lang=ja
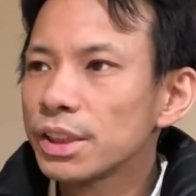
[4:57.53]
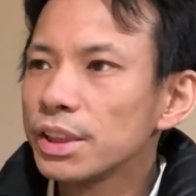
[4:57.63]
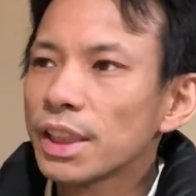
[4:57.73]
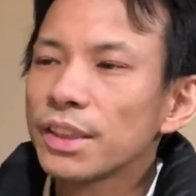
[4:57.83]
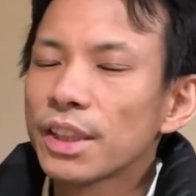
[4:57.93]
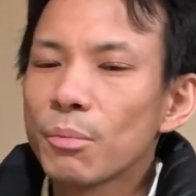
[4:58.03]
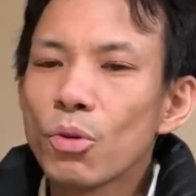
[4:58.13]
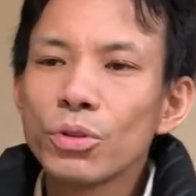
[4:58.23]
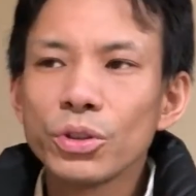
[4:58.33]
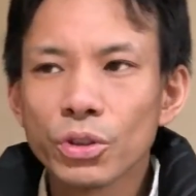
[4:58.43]
日に立てた
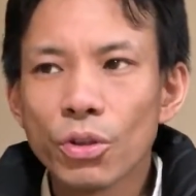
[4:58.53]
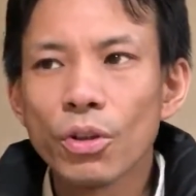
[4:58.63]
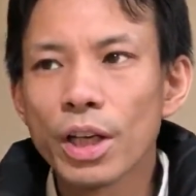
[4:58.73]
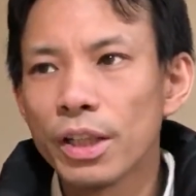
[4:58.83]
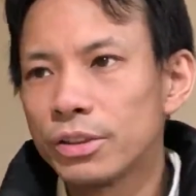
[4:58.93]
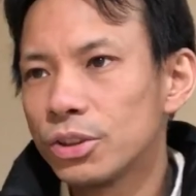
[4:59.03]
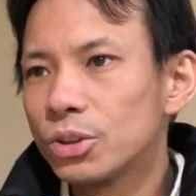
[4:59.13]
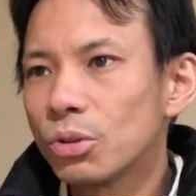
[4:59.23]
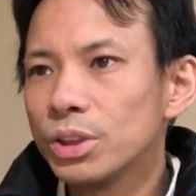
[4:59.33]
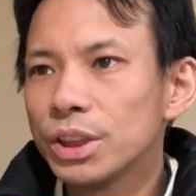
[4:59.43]
目標、
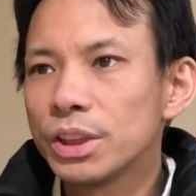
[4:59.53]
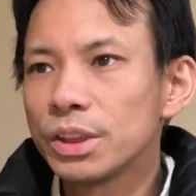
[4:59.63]
15